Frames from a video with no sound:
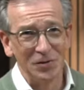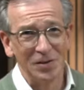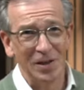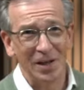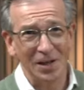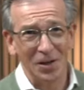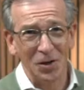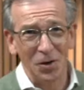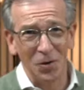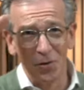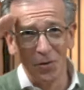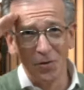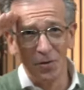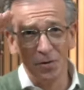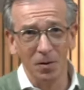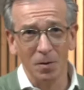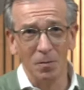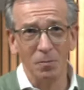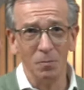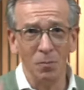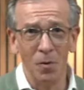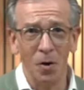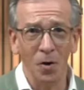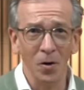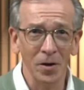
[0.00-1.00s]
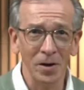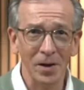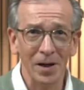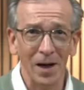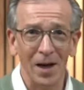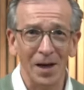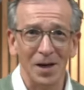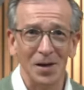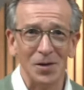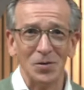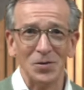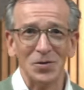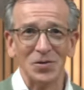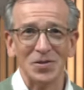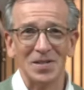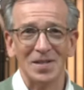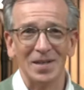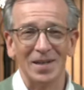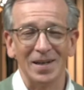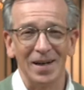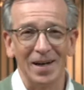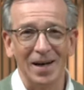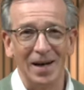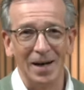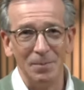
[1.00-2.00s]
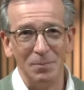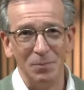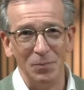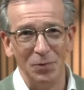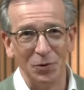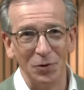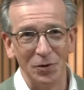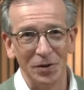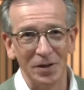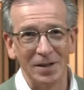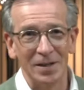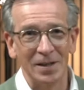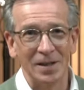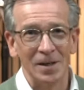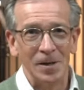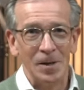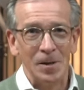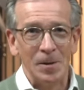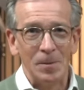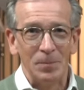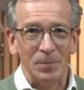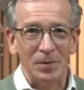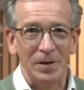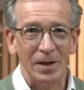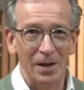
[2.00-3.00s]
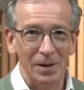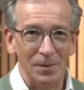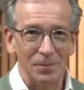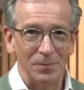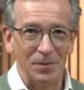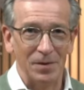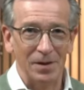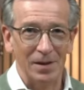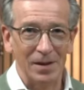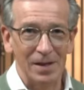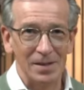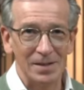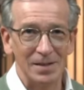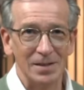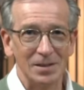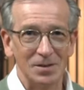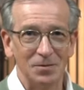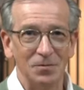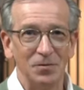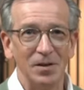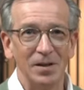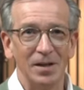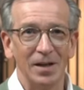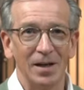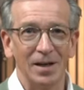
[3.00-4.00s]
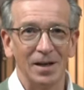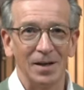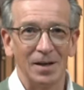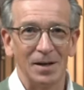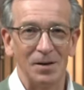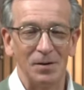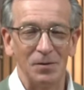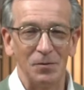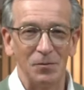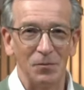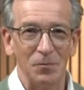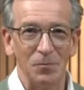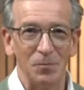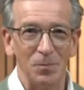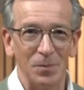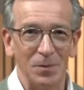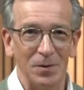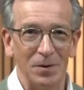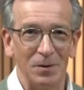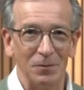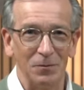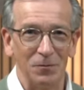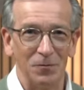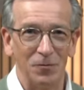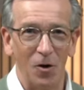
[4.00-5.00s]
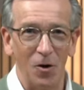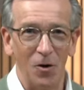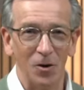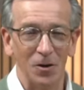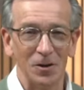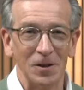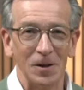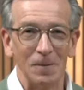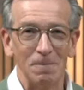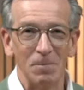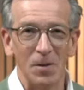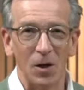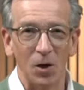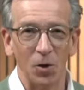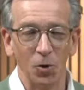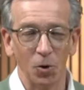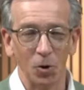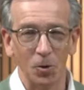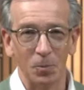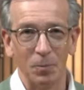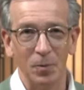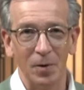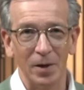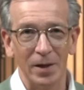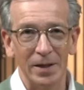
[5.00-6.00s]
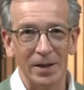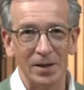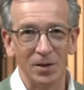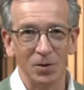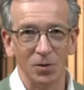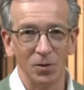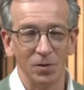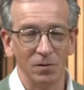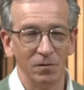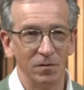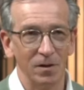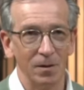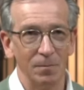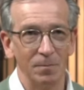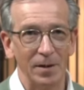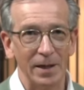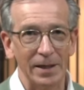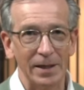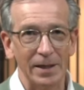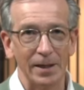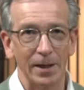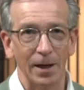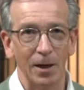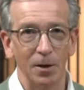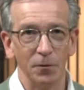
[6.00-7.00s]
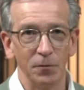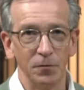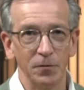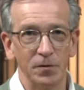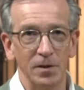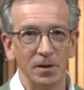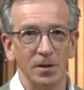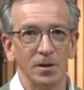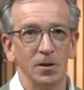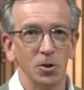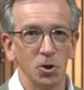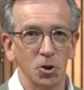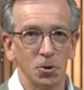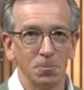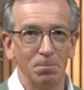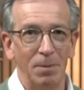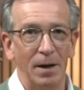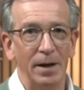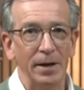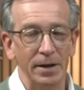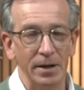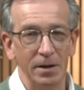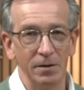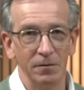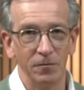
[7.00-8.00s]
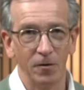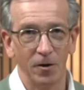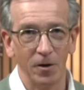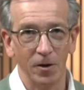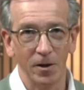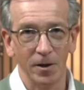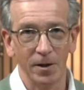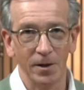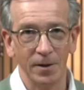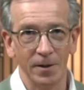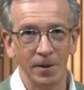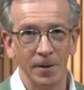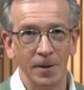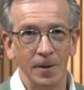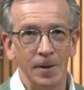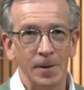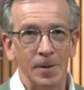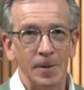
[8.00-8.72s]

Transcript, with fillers: Tag und moin aus Hamburg. Ja, es ist wieder Wochenrückblick und wir blicken auf die spannende Woche,